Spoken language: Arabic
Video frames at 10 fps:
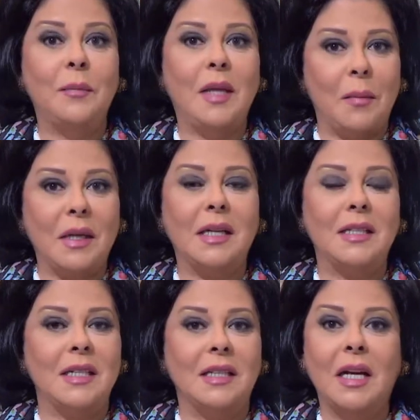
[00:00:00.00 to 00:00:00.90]
ابدأ من
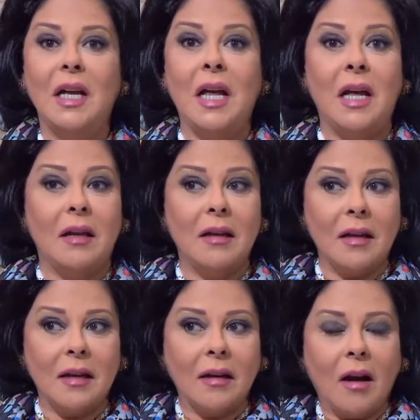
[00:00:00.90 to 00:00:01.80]
جديد
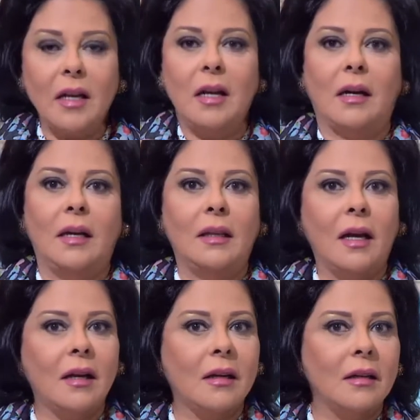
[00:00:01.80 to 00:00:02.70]
آه، غير
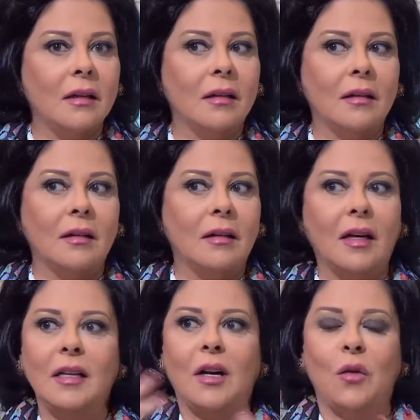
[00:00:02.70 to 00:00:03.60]
جلدك آه،
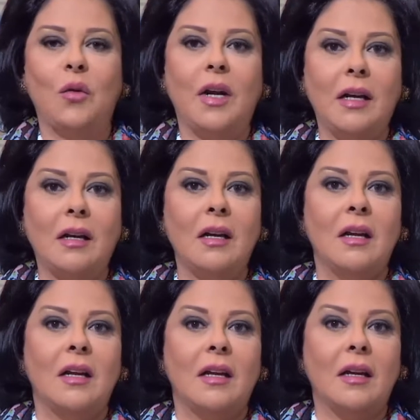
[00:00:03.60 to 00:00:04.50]
غير لونك
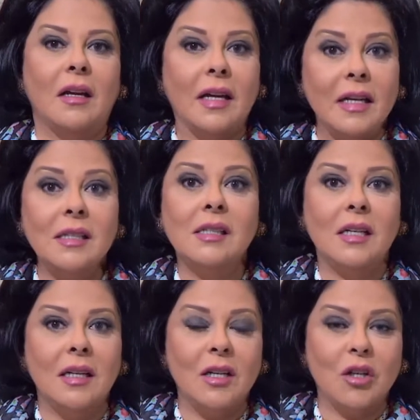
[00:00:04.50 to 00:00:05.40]
انزل
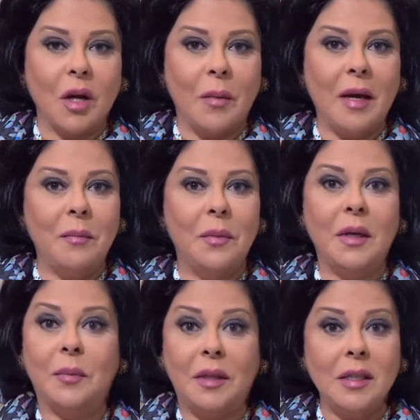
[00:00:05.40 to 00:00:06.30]
للشباب
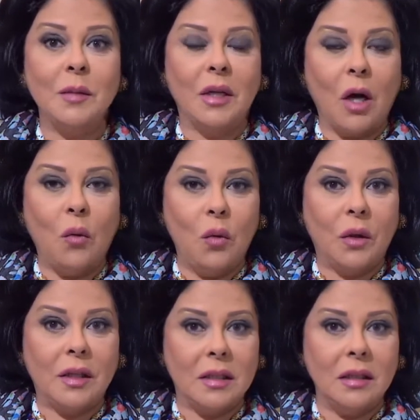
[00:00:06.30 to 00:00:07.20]
ابتدي من أول
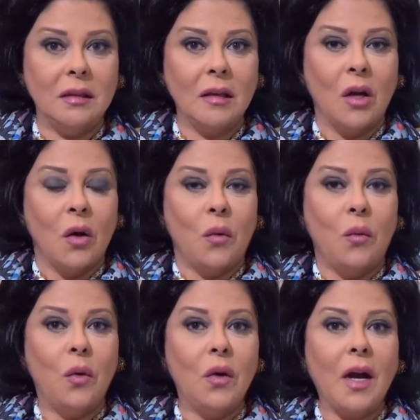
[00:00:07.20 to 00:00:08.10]
وجديد
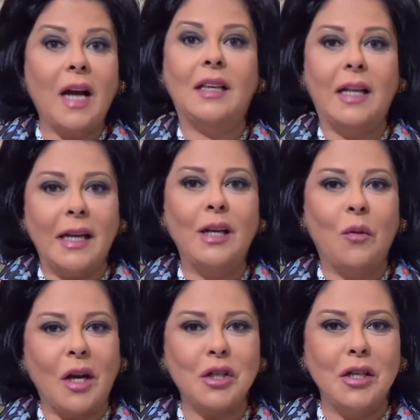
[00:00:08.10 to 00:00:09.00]
وهتلاقي اللي
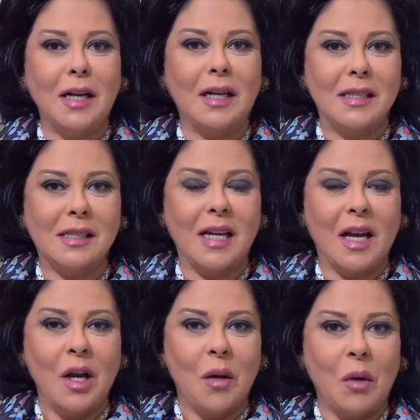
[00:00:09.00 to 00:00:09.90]
وحشينك لسه
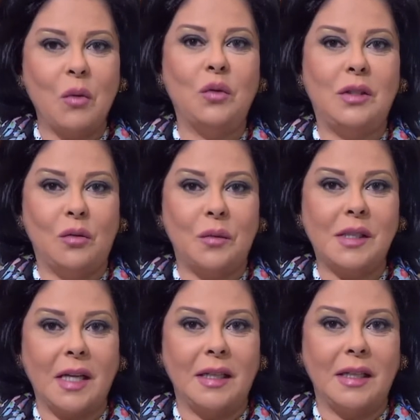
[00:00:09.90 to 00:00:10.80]
موجودين
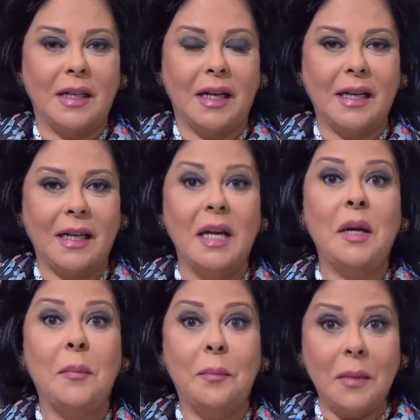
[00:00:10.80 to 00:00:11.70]
ومستنيينك
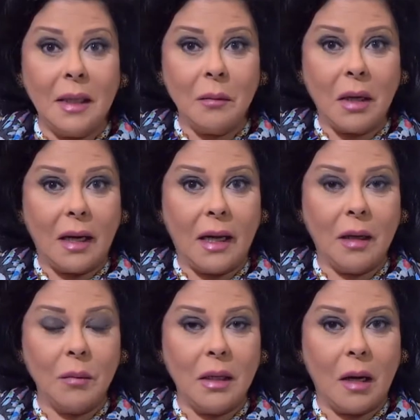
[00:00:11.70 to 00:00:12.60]
مين بقى اللي
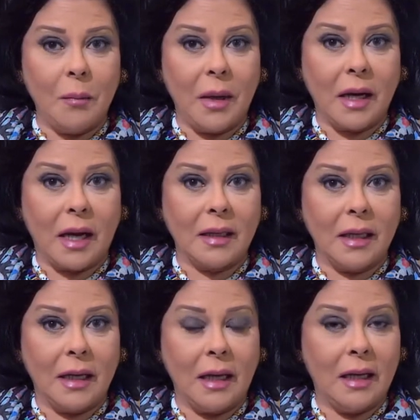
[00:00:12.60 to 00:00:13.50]
هيعمل كامباك
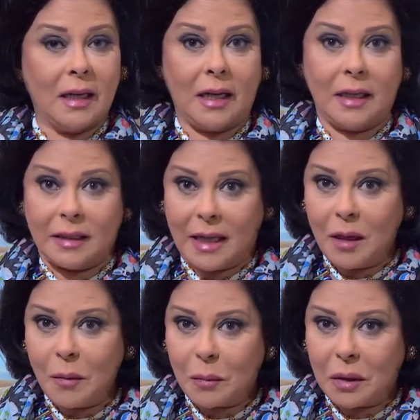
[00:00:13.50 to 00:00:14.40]
عندنا اللي احنا
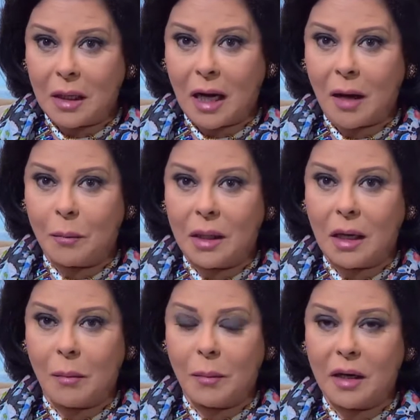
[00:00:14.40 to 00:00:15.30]
دايما بنرحب
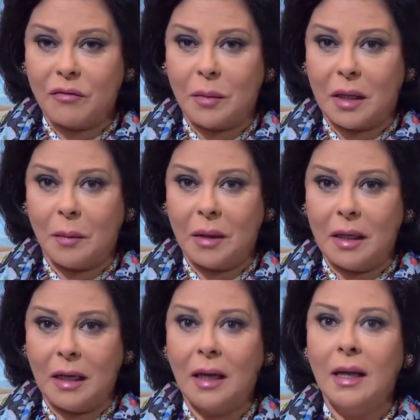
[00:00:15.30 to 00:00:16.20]
بالكامباك في
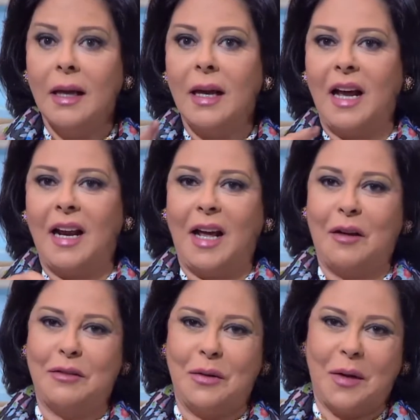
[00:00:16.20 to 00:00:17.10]
برنامجنا
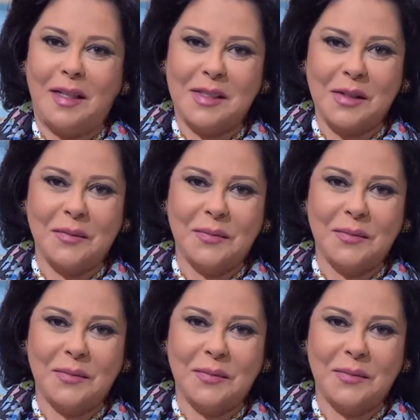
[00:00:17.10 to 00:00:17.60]
هنعرف دلوقتي